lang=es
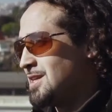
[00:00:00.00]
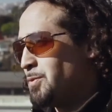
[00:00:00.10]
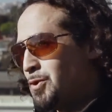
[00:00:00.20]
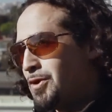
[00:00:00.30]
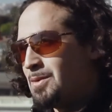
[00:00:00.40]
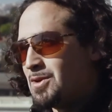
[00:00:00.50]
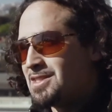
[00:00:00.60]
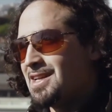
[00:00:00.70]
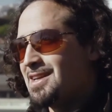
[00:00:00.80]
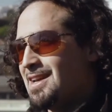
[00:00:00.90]
se pudo
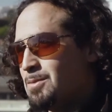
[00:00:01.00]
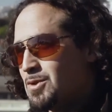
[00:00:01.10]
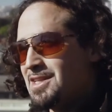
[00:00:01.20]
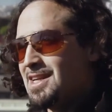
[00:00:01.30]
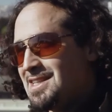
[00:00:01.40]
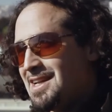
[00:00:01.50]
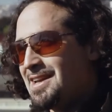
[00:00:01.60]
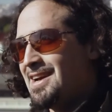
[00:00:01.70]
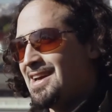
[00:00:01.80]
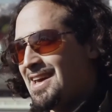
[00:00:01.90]
demostrar que la música
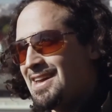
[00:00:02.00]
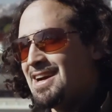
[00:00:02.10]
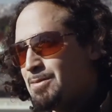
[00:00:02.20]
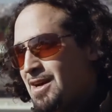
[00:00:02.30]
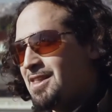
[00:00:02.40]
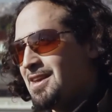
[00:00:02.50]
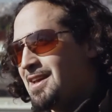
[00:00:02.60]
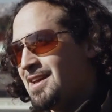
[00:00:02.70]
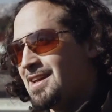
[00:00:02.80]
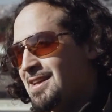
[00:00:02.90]
chilena era capaz de
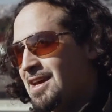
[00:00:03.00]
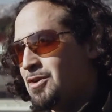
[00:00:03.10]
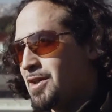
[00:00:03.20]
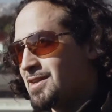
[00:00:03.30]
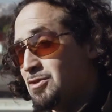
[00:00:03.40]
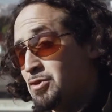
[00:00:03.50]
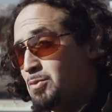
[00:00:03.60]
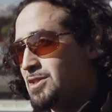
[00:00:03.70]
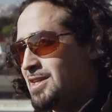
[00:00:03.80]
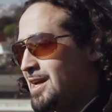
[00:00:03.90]
llenar estadios y
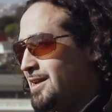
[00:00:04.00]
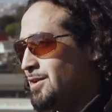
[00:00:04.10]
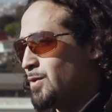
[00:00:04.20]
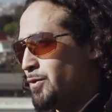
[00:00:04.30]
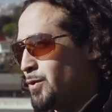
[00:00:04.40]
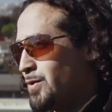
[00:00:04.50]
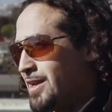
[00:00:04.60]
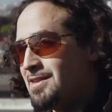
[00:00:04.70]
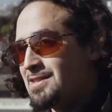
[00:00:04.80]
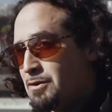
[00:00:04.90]
recintos musicales, lo cual fue un
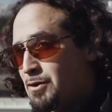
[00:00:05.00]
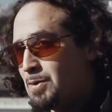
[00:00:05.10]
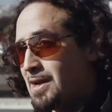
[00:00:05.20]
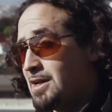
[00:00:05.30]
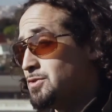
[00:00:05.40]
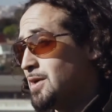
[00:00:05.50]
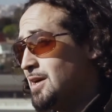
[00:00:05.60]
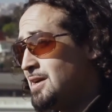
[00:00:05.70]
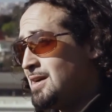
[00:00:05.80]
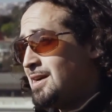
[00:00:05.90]
gran desafío para la
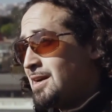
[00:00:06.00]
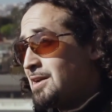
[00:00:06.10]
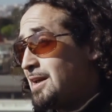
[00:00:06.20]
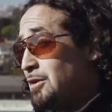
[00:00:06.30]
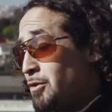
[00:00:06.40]
ciudad. Y